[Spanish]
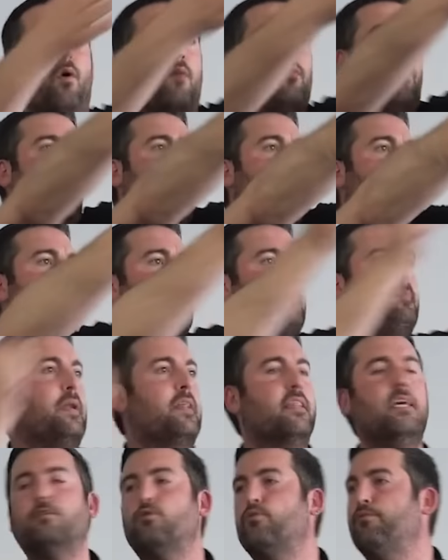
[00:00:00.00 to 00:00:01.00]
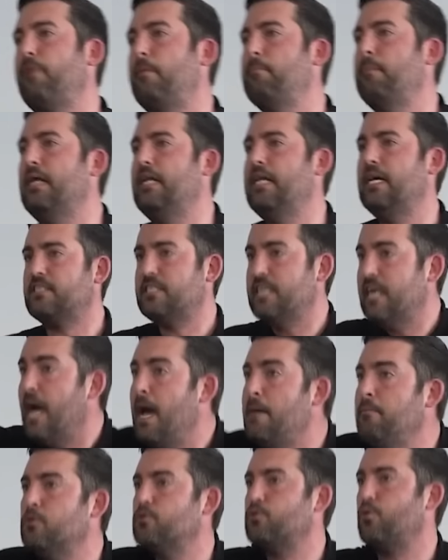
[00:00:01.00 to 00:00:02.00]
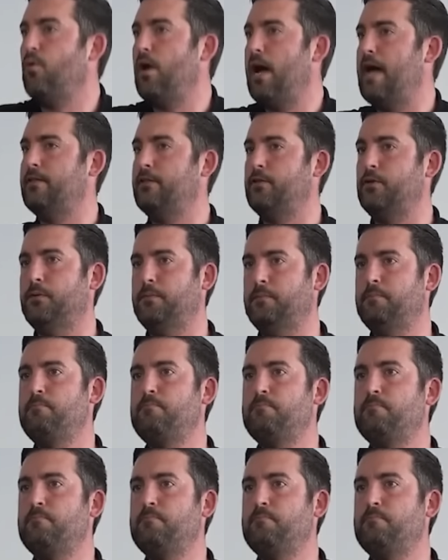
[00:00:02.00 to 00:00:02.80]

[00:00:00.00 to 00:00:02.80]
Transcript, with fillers: cuando acaba de perder su familia. Sigamos jugando.